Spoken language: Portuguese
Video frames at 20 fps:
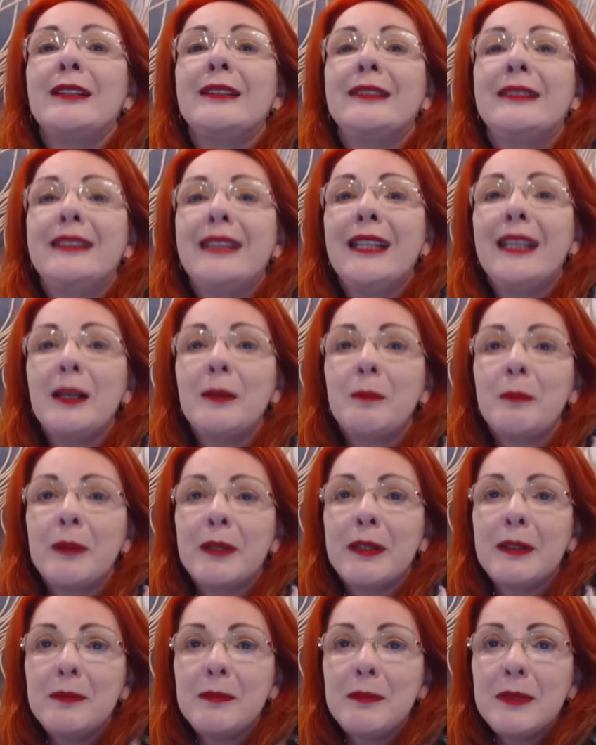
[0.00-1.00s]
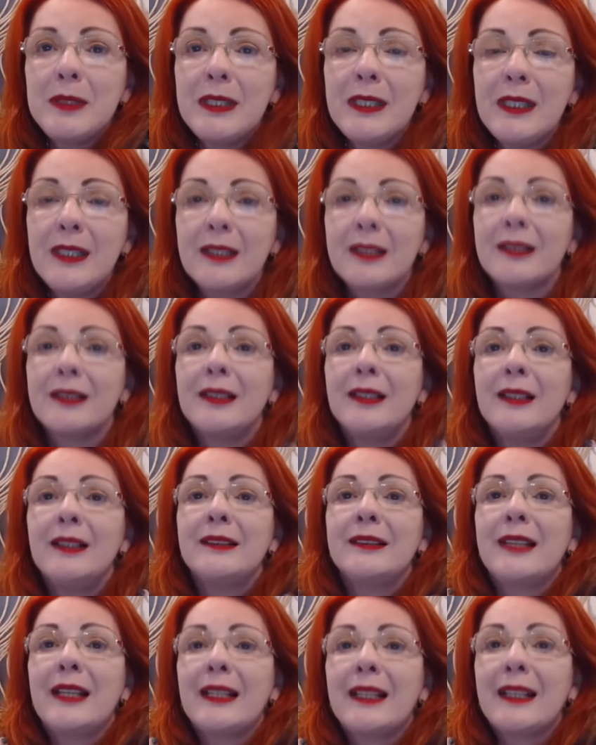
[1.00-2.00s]
Deprimir
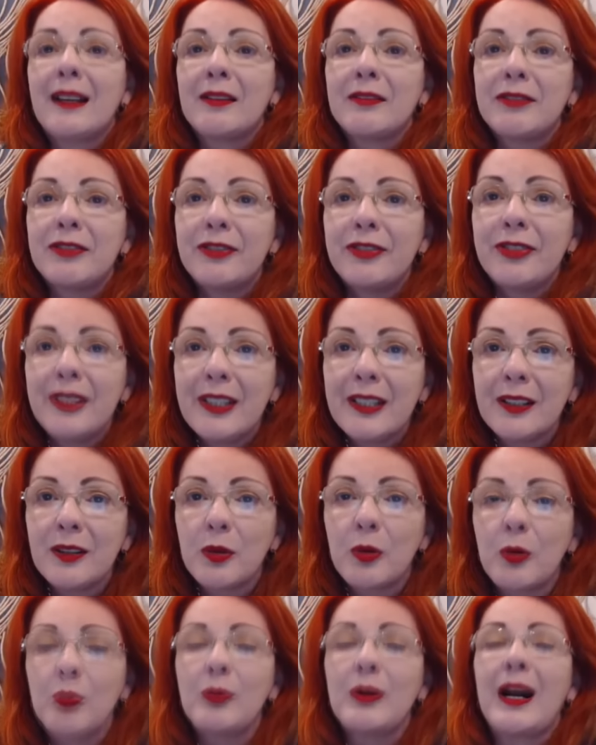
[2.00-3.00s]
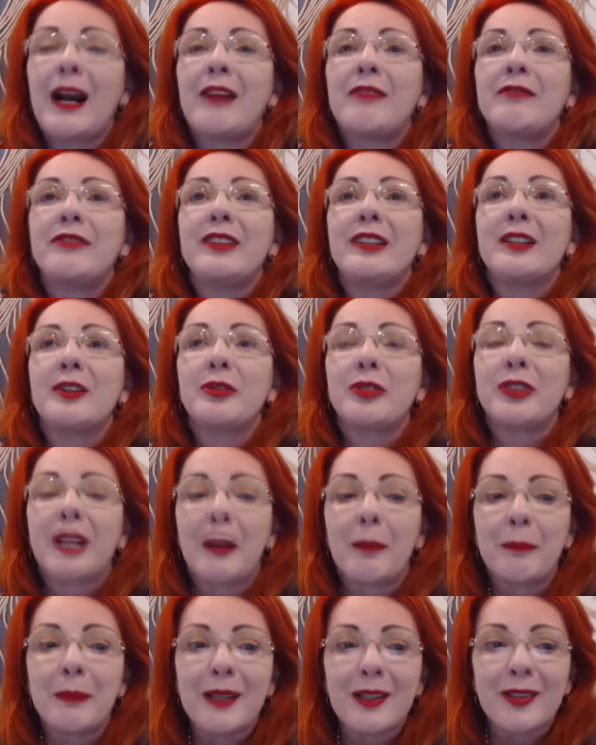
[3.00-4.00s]
tem a ver com a vida
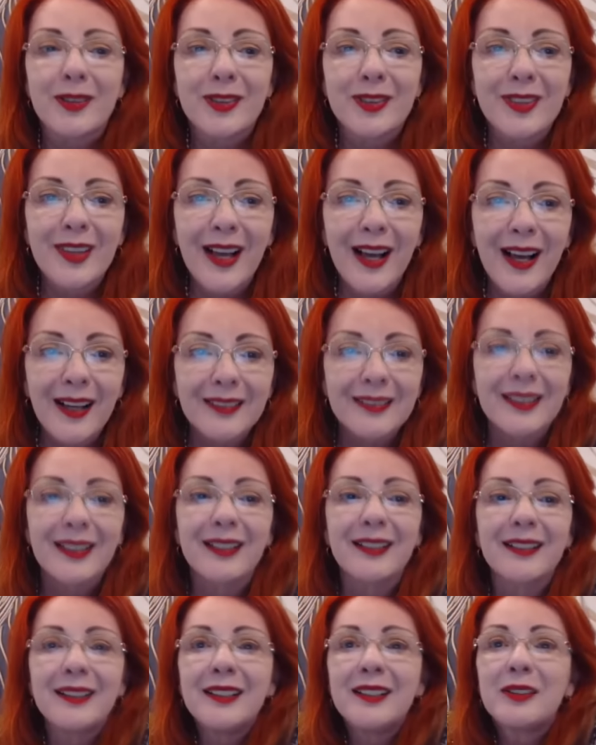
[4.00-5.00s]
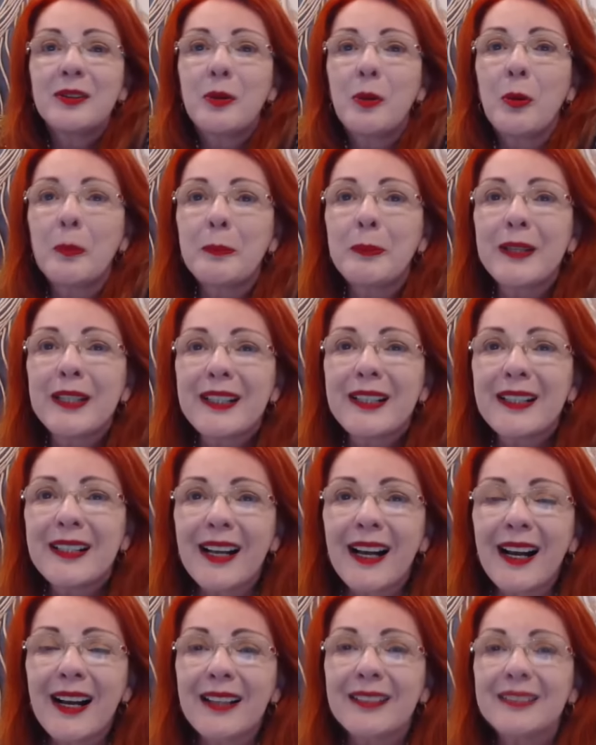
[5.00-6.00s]
ficar pesada,
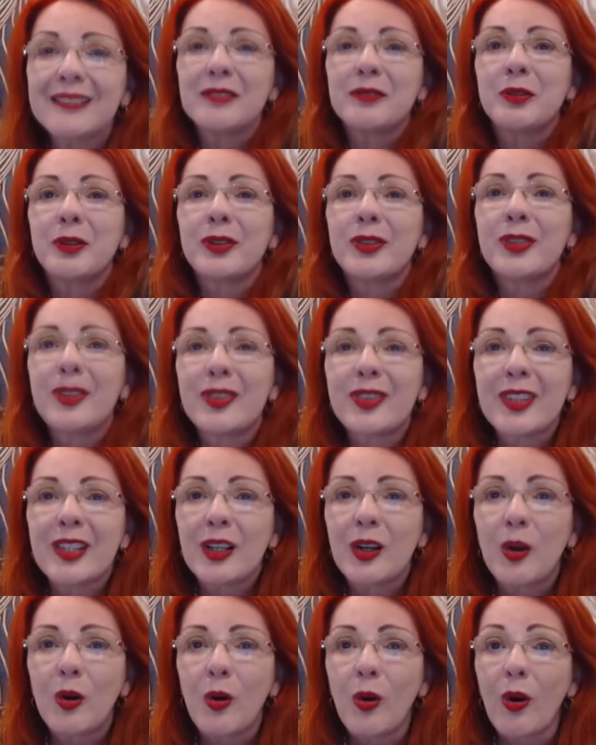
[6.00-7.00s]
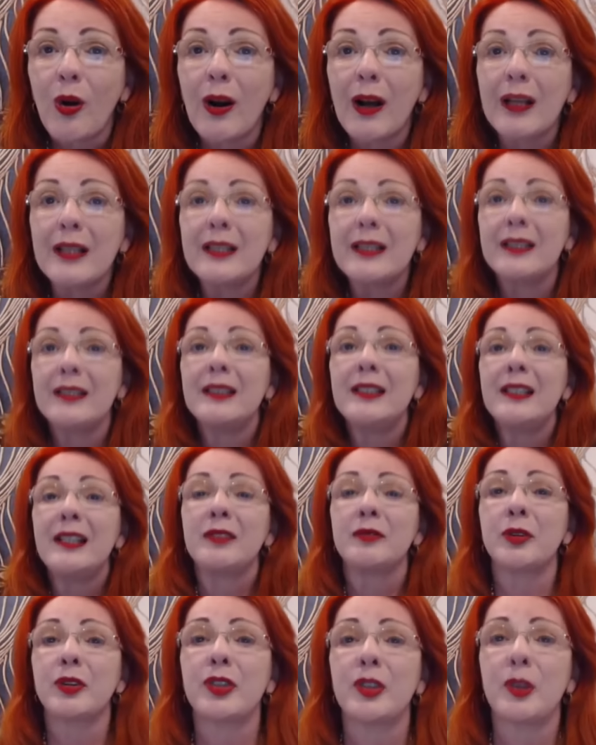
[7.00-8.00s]
complicada, você se encolhe,
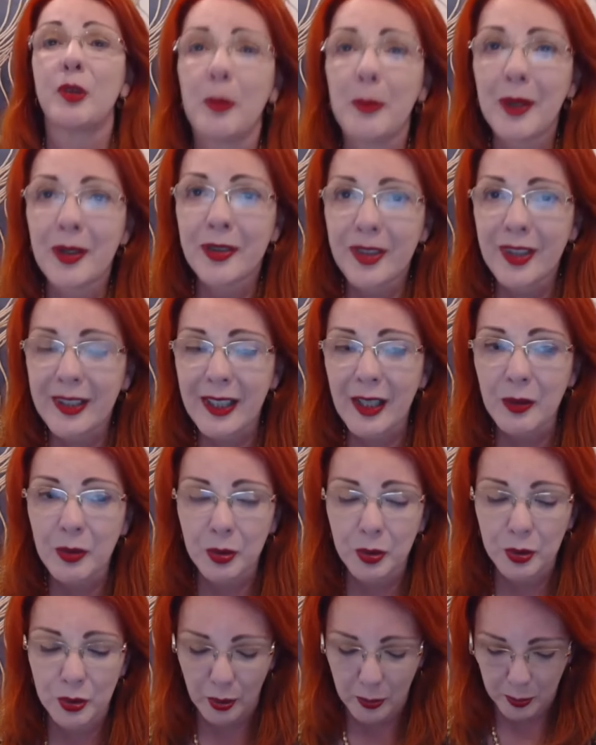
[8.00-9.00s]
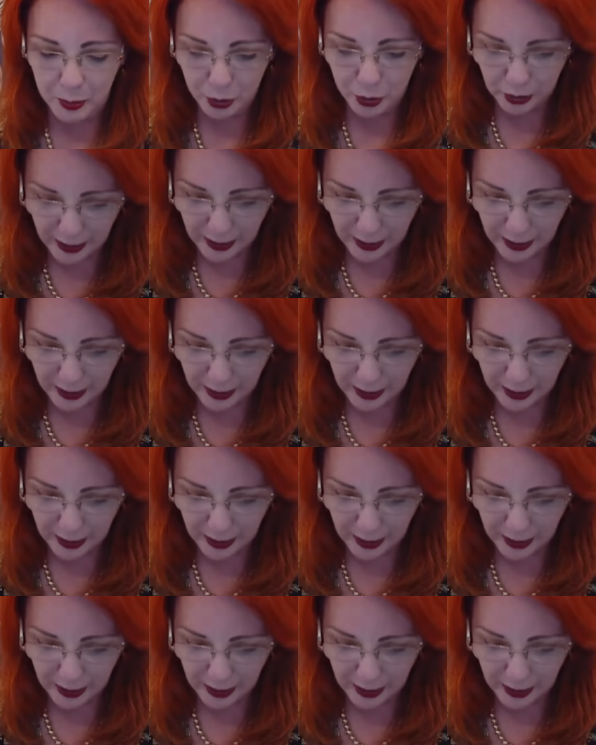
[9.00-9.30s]
você começa a andar com os ombros